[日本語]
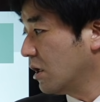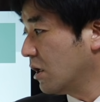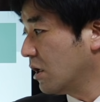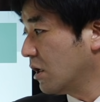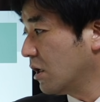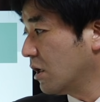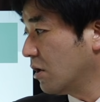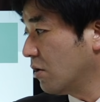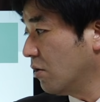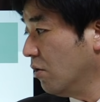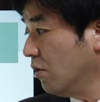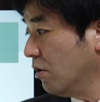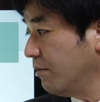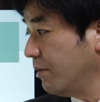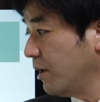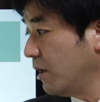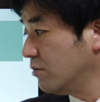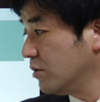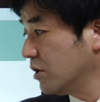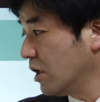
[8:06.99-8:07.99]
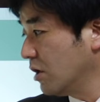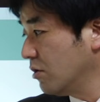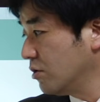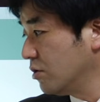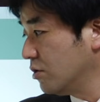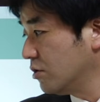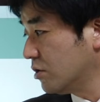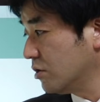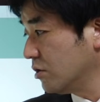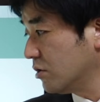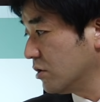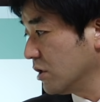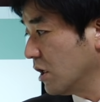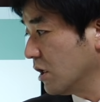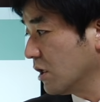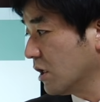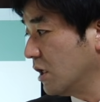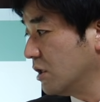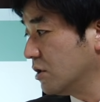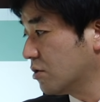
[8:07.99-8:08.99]
えー、欧米向けの輸出
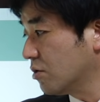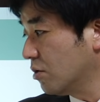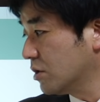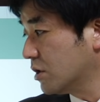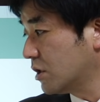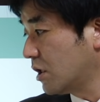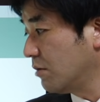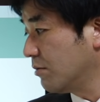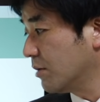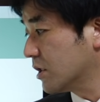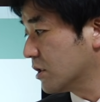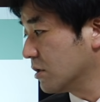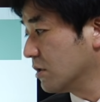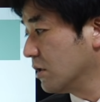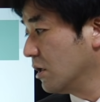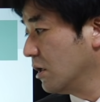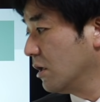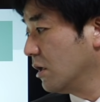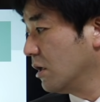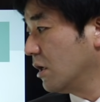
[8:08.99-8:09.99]
が減少しています。